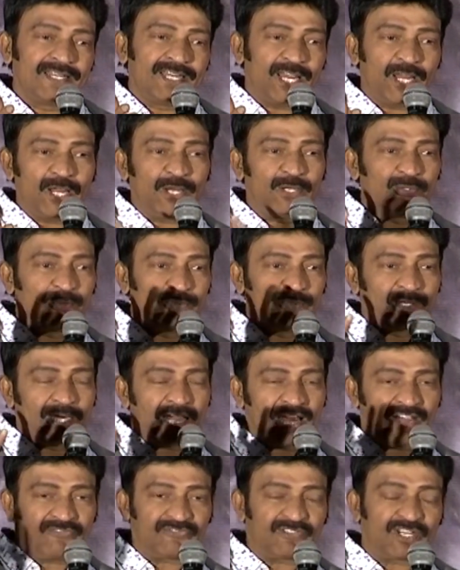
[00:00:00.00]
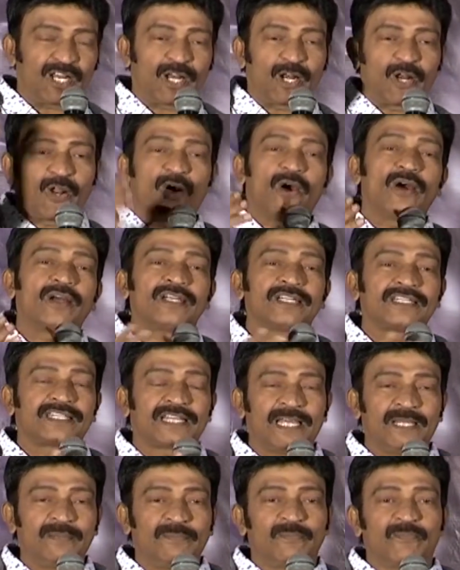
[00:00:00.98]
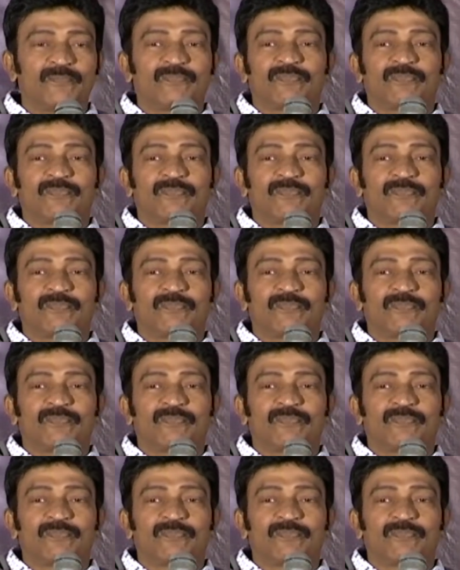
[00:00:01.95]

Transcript: నేను ఆఫ్టర్ లాంగ్ టైం